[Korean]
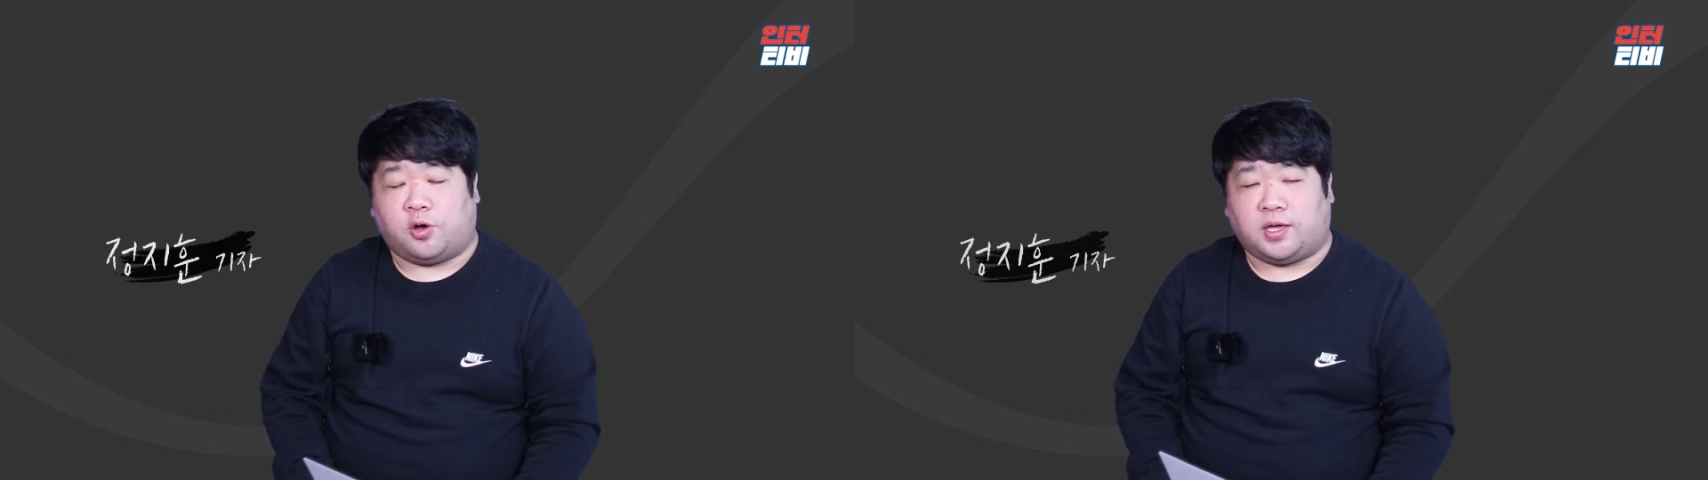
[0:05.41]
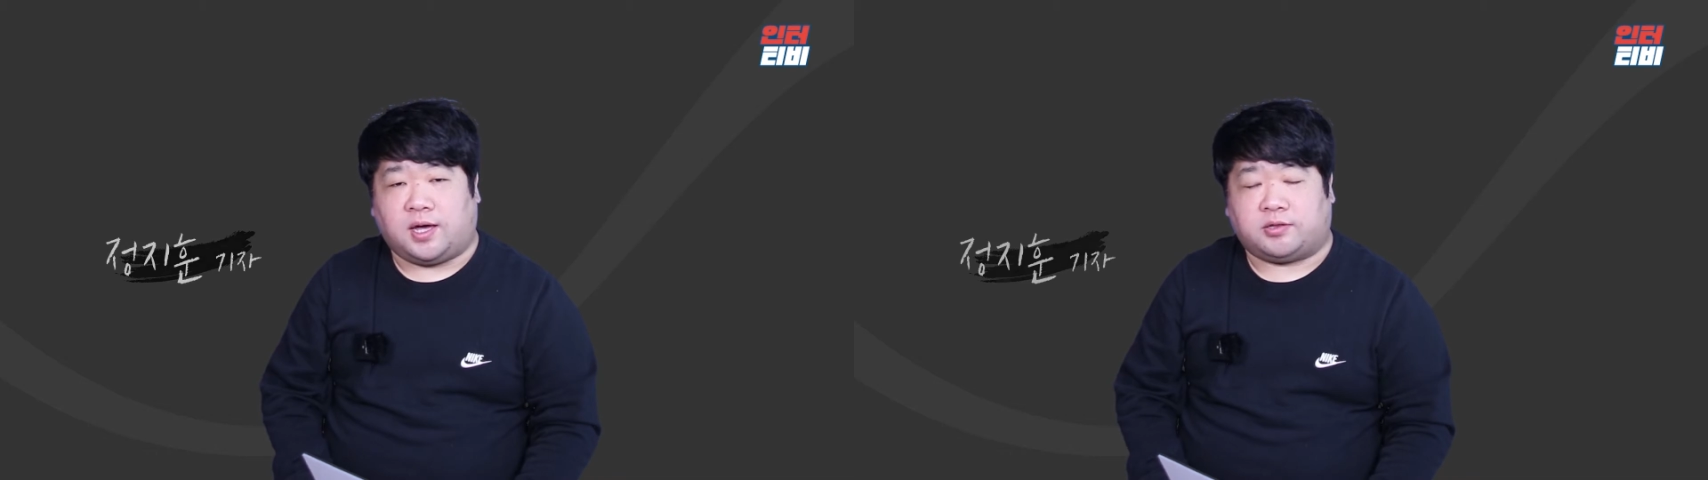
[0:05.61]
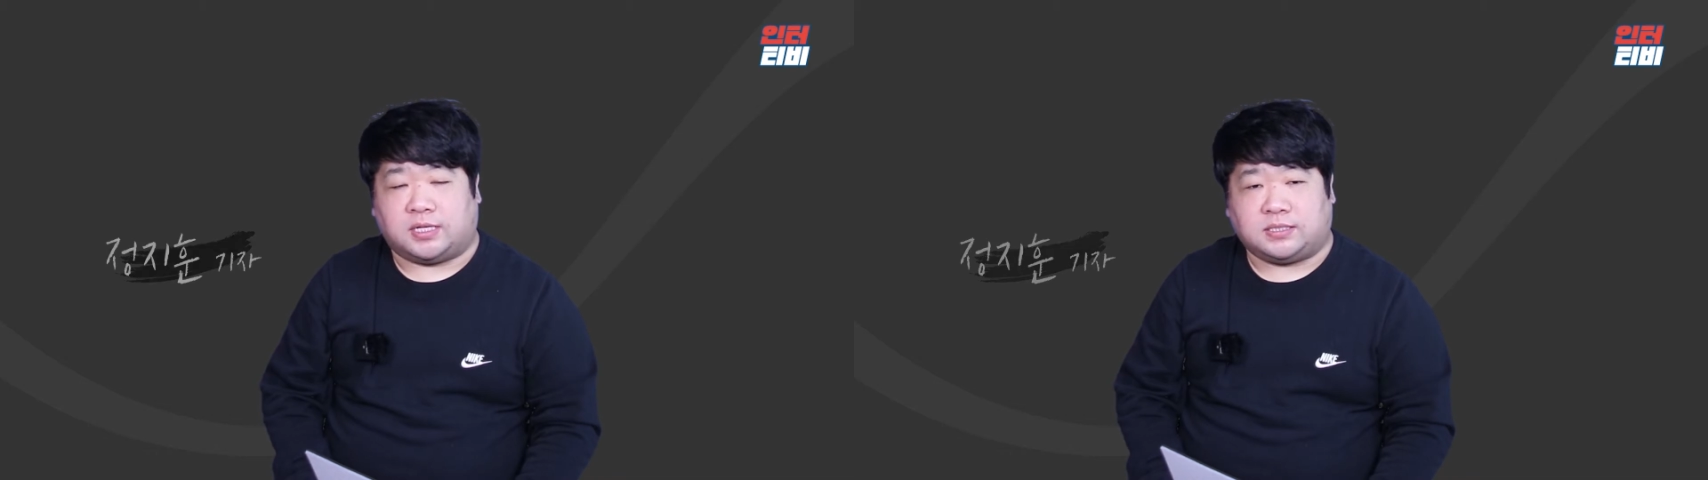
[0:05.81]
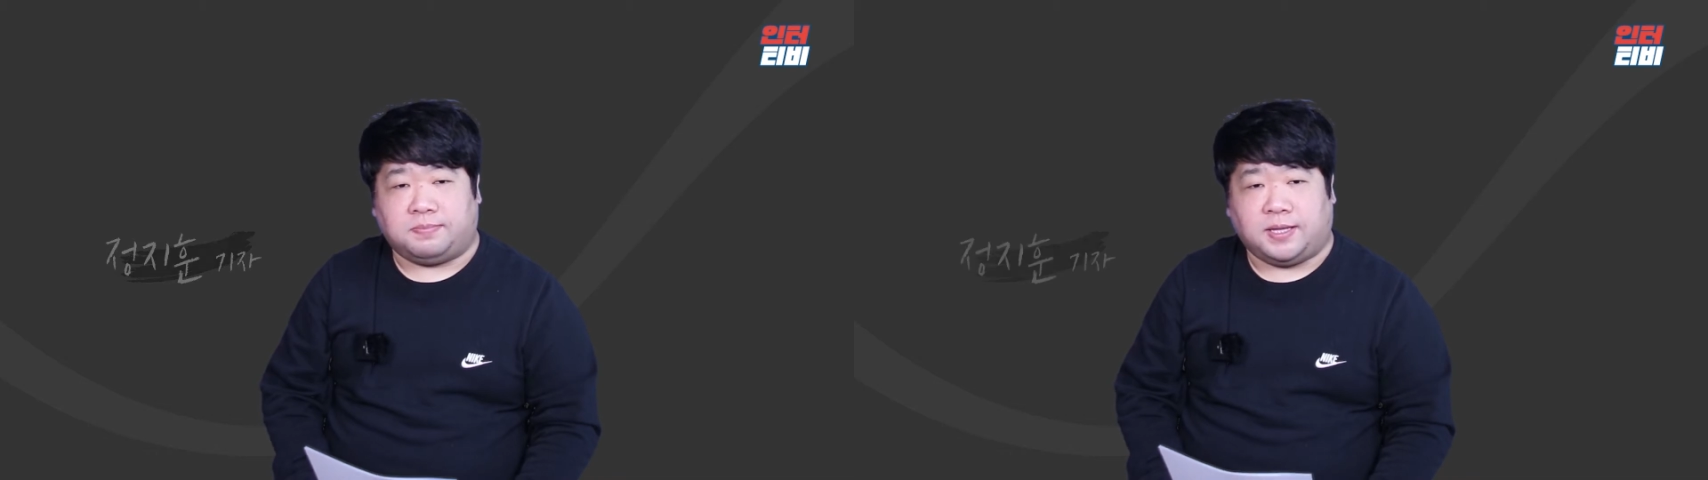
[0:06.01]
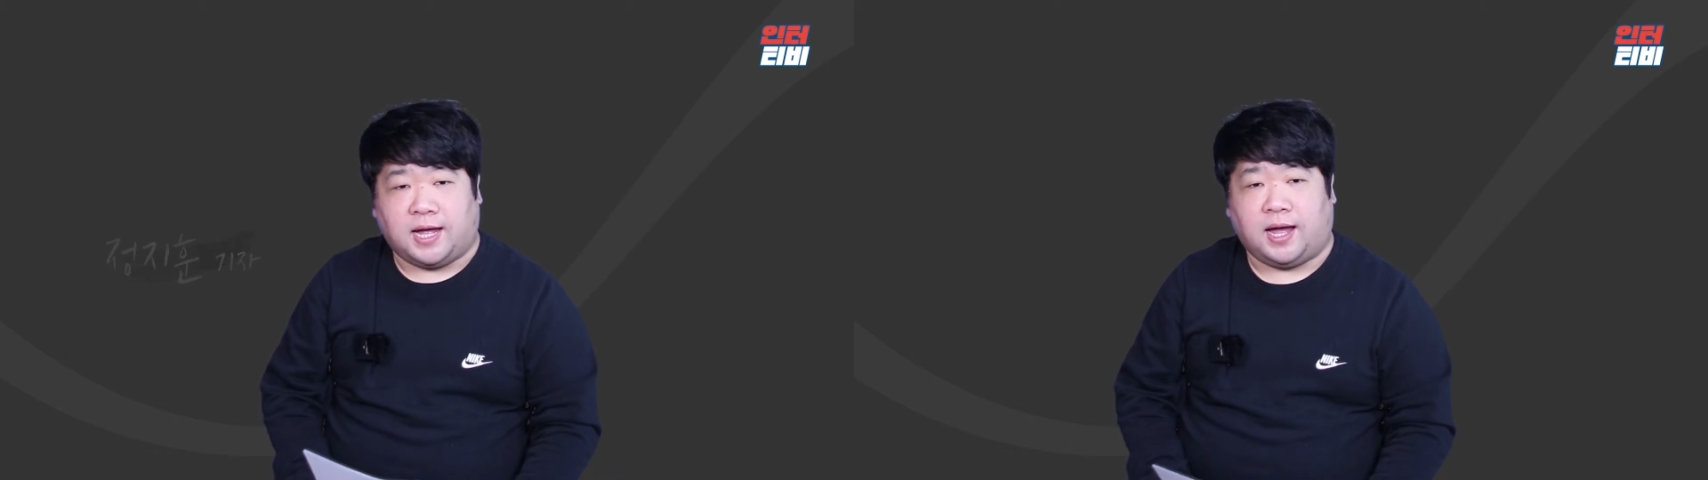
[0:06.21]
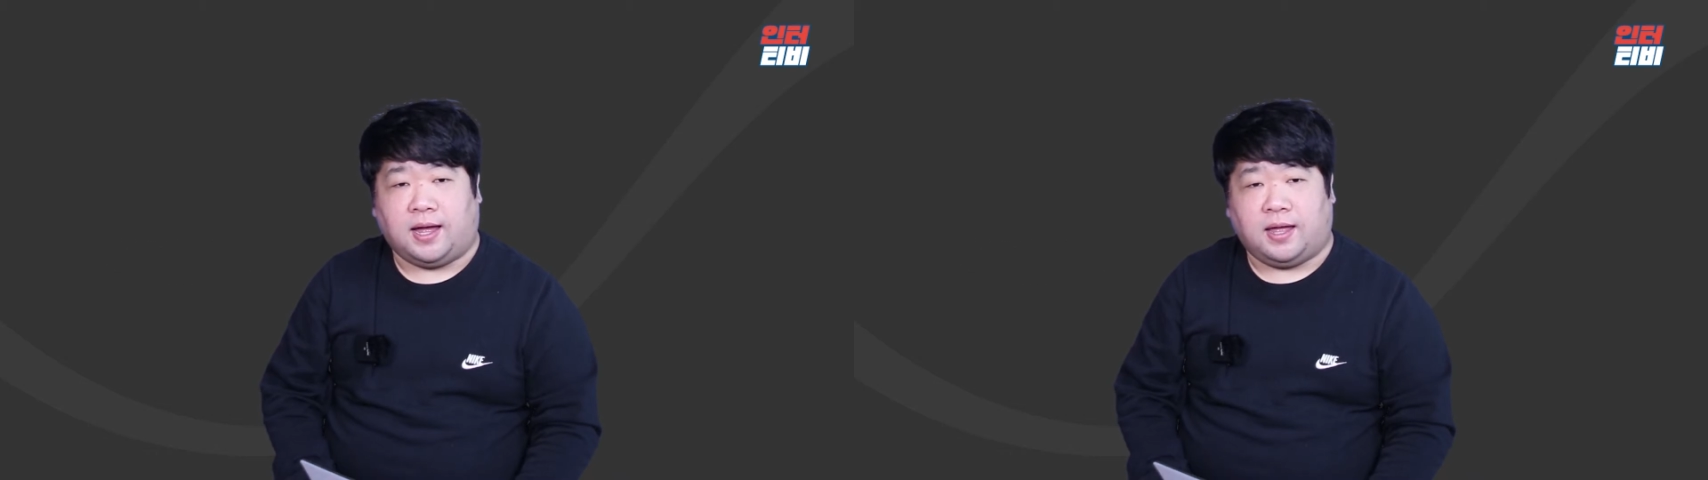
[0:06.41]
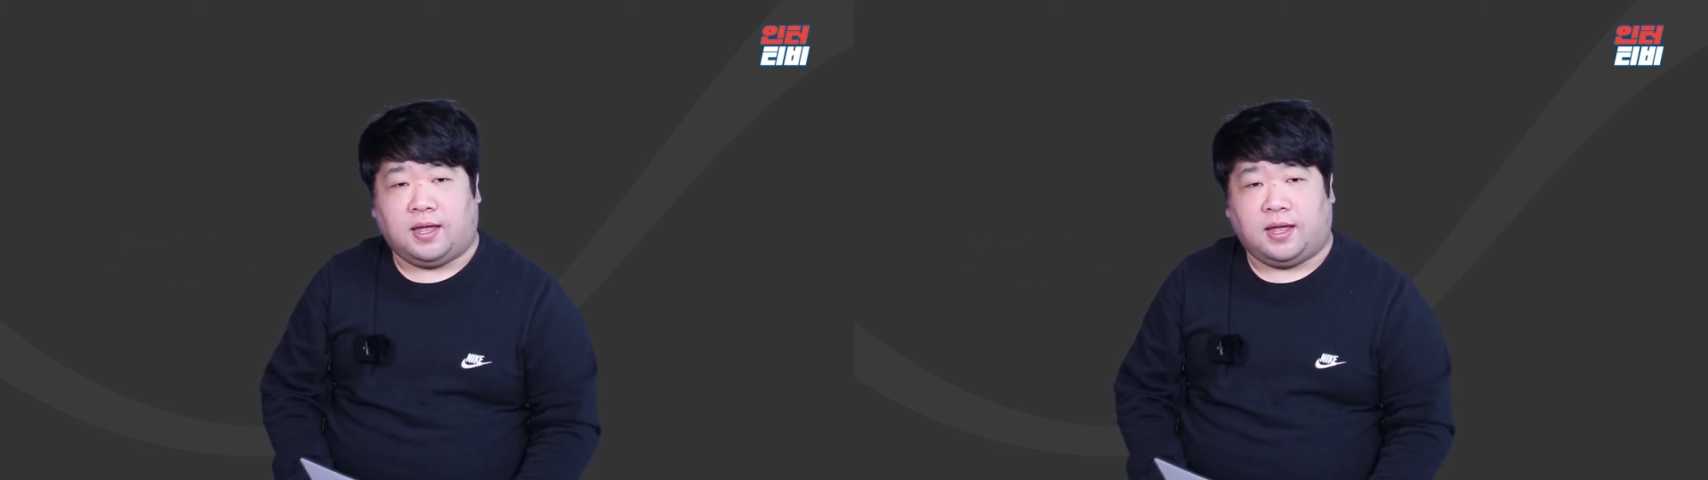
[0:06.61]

연기가 됐습니다.